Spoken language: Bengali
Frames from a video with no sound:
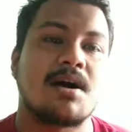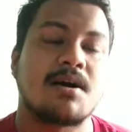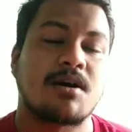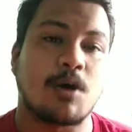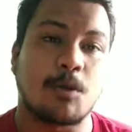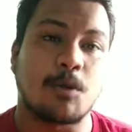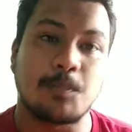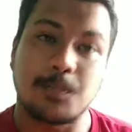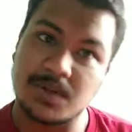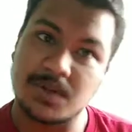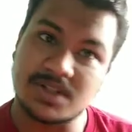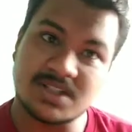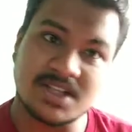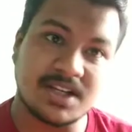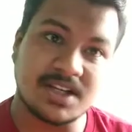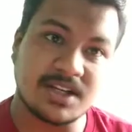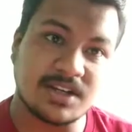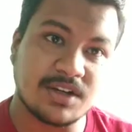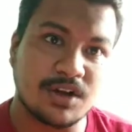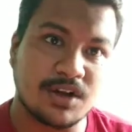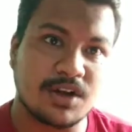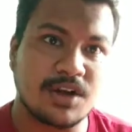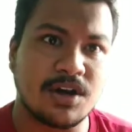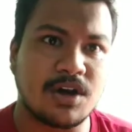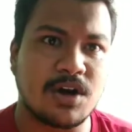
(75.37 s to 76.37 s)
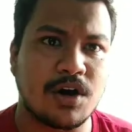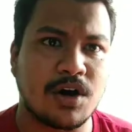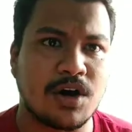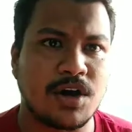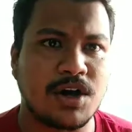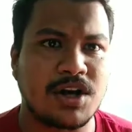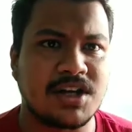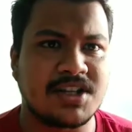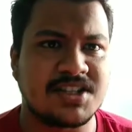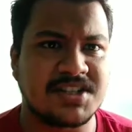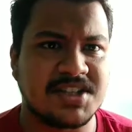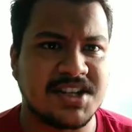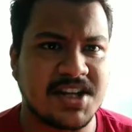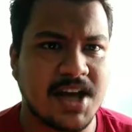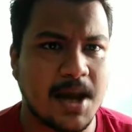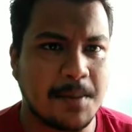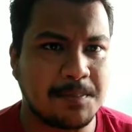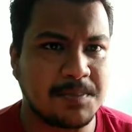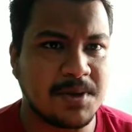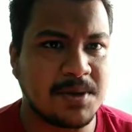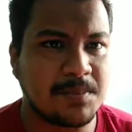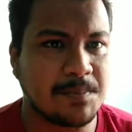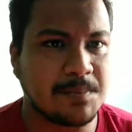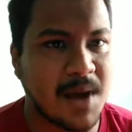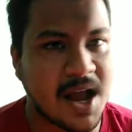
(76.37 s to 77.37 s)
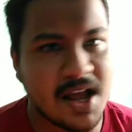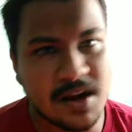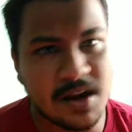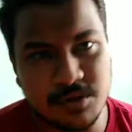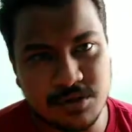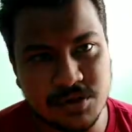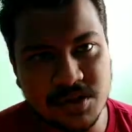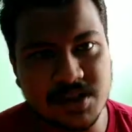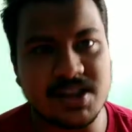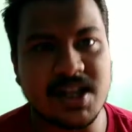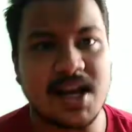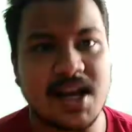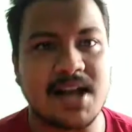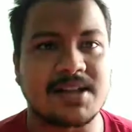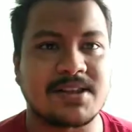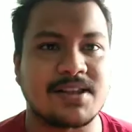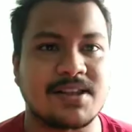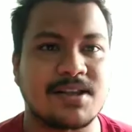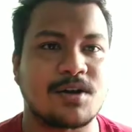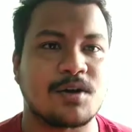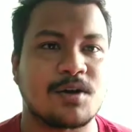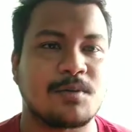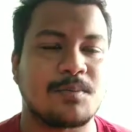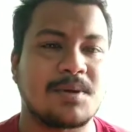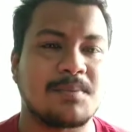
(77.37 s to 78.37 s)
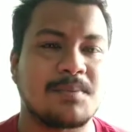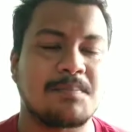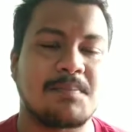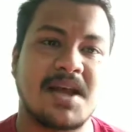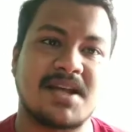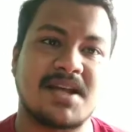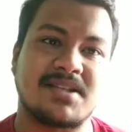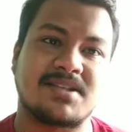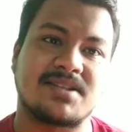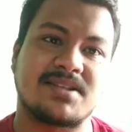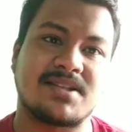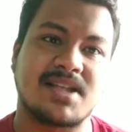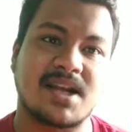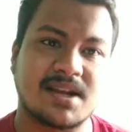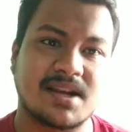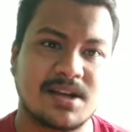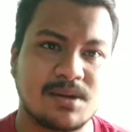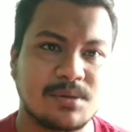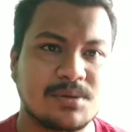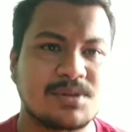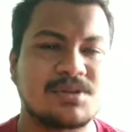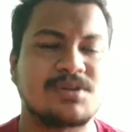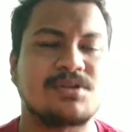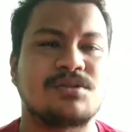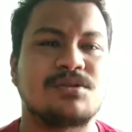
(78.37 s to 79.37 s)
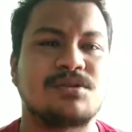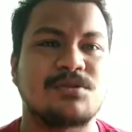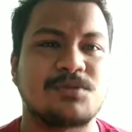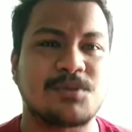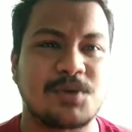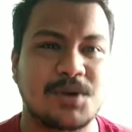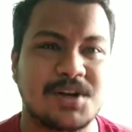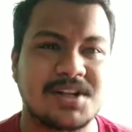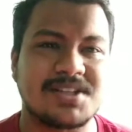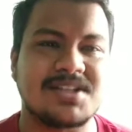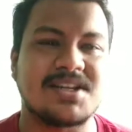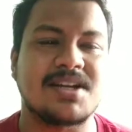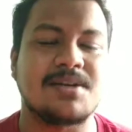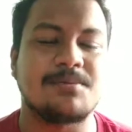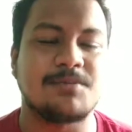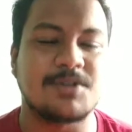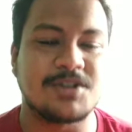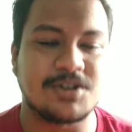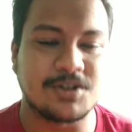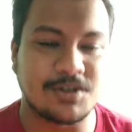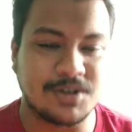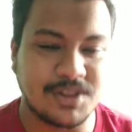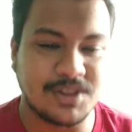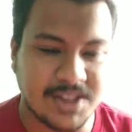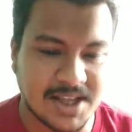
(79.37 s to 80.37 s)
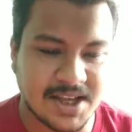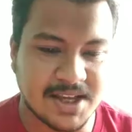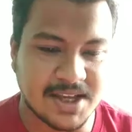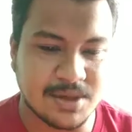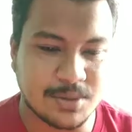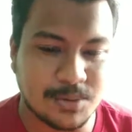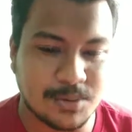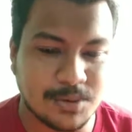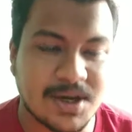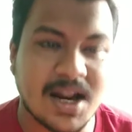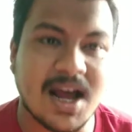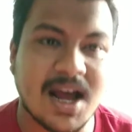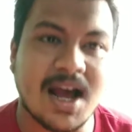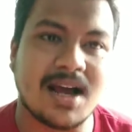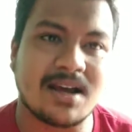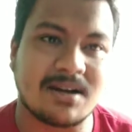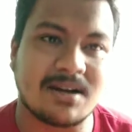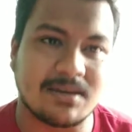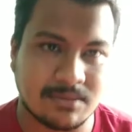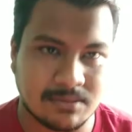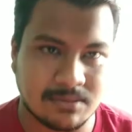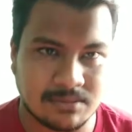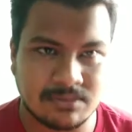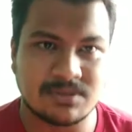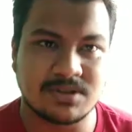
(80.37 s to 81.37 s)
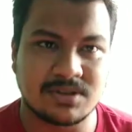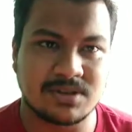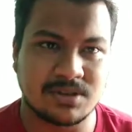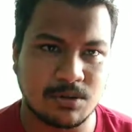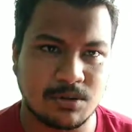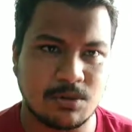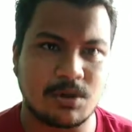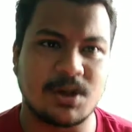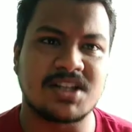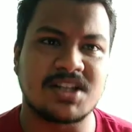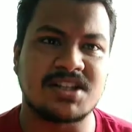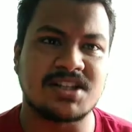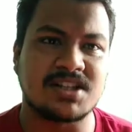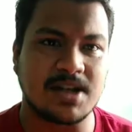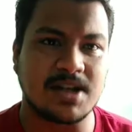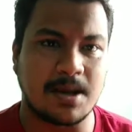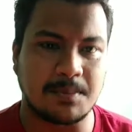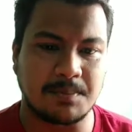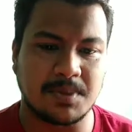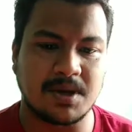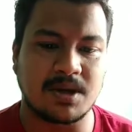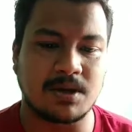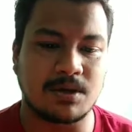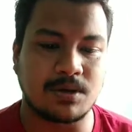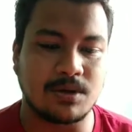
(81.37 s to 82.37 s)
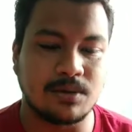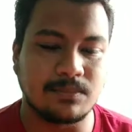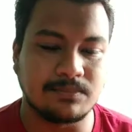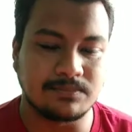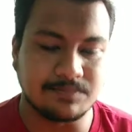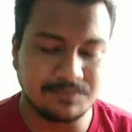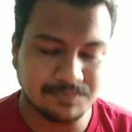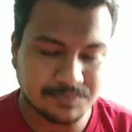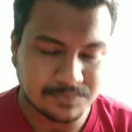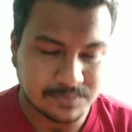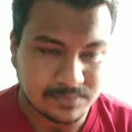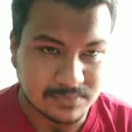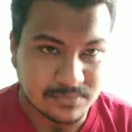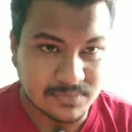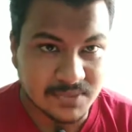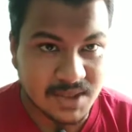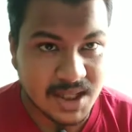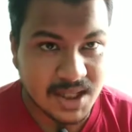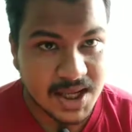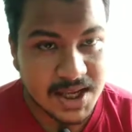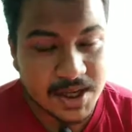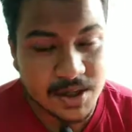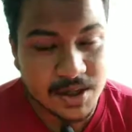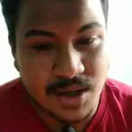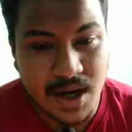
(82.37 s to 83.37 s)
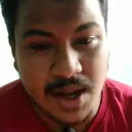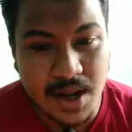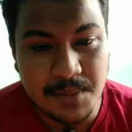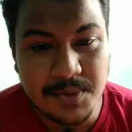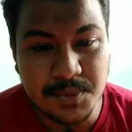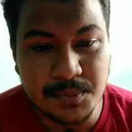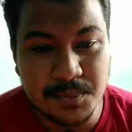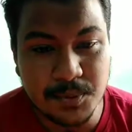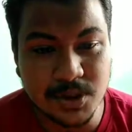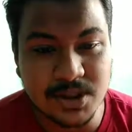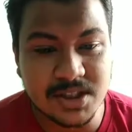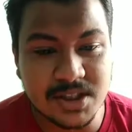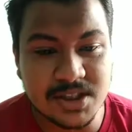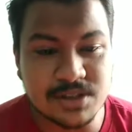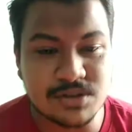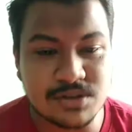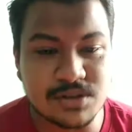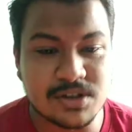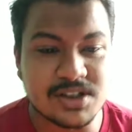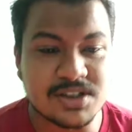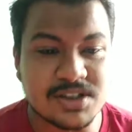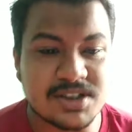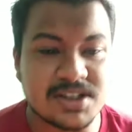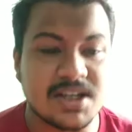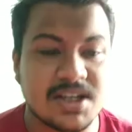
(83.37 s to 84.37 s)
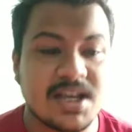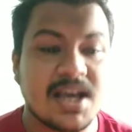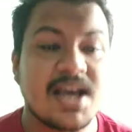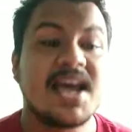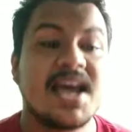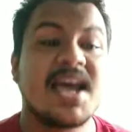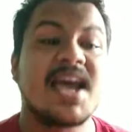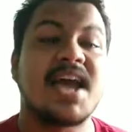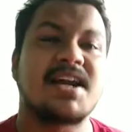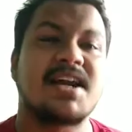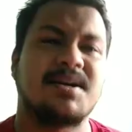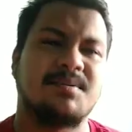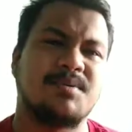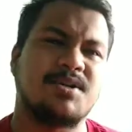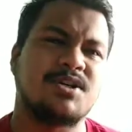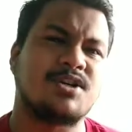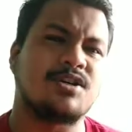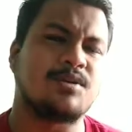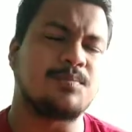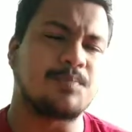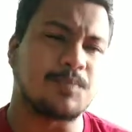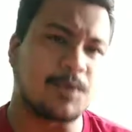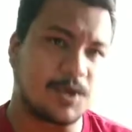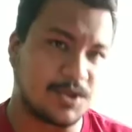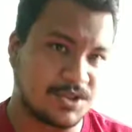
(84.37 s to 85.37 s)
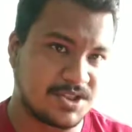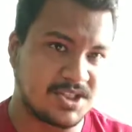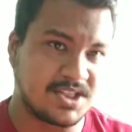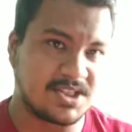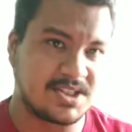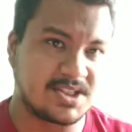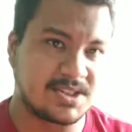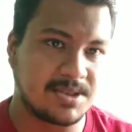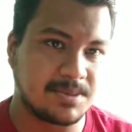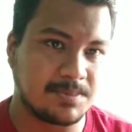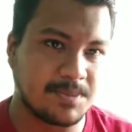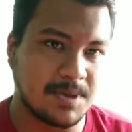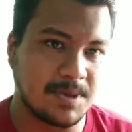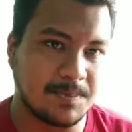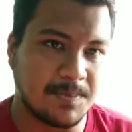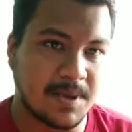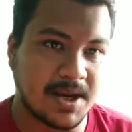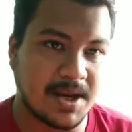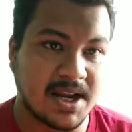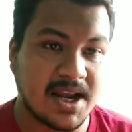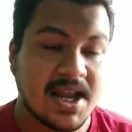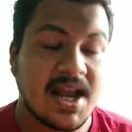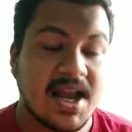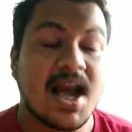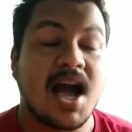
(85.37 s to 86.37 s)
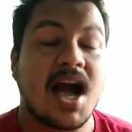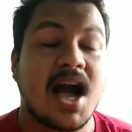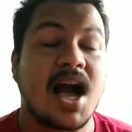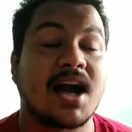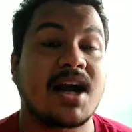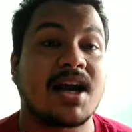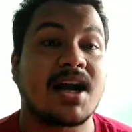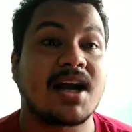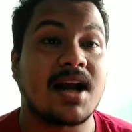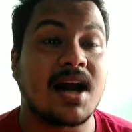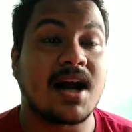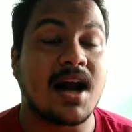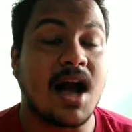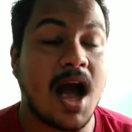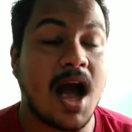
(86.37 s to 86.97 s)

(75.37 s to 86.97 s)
কম্পালসারি নয় হয় যে আপনি বায়োলজিই থাকতে হবে ম্যাথস থাকলেও কিছু কিছু কলেজে অ্যাডমিশন দেয় ওটা কলেজ সাপেক্ষ এখন আমি বলতে চলেছি অ্যাডমিশন প্রসেস ব্যাপারে আগার